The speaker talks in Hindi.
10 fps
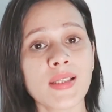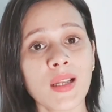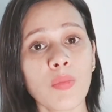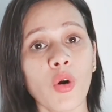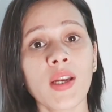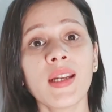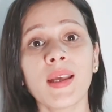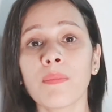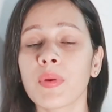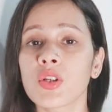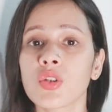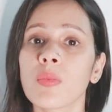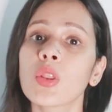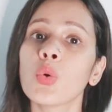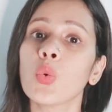बेसल बॉडी
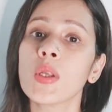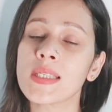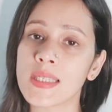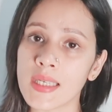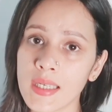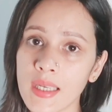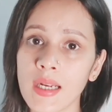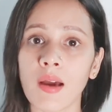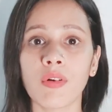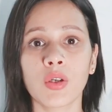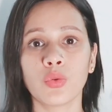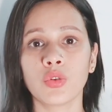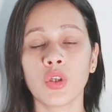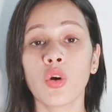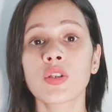टेम्परेचर में थोड़ी सी गिरावट
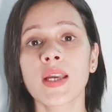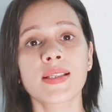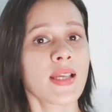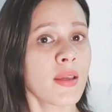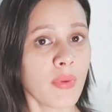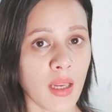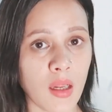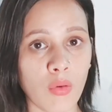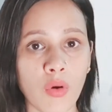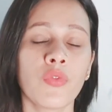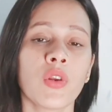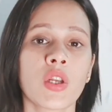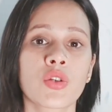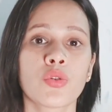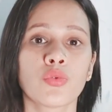होती है और जैसे ही महिलाओं का
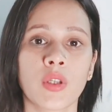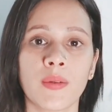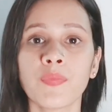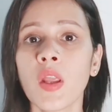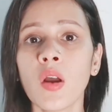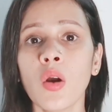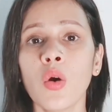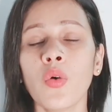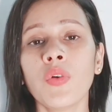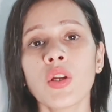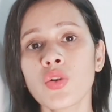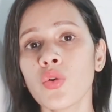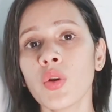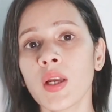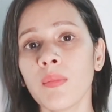ओव्यूलेशन होता है
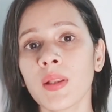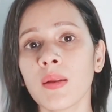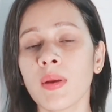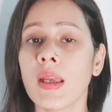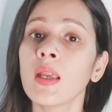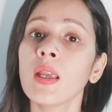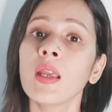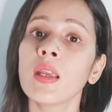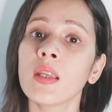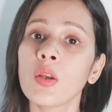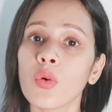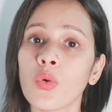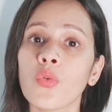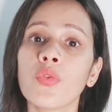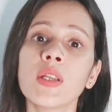ओवलेशन होने का मतलब है कि
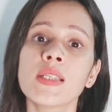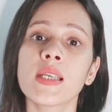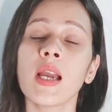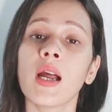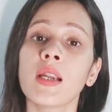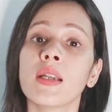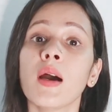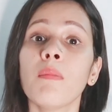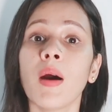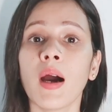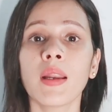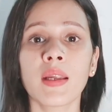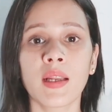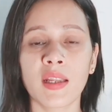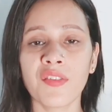ओवरी से अंडा
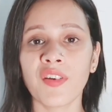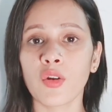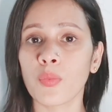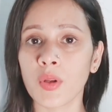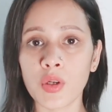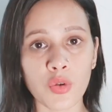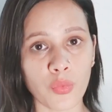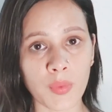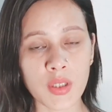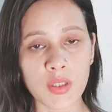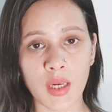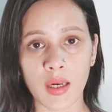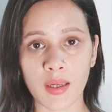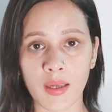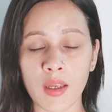बाहर निकल के फेलोपियन ट्यूब में
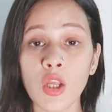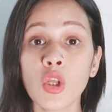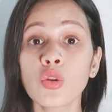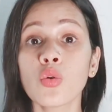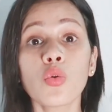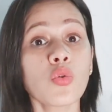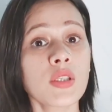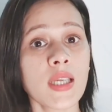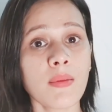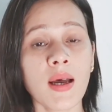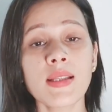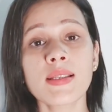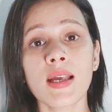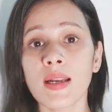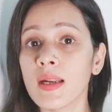चला गया है तो उसके
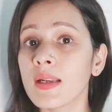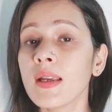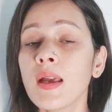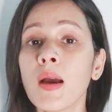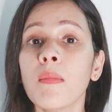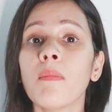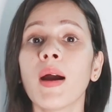बाद सडनली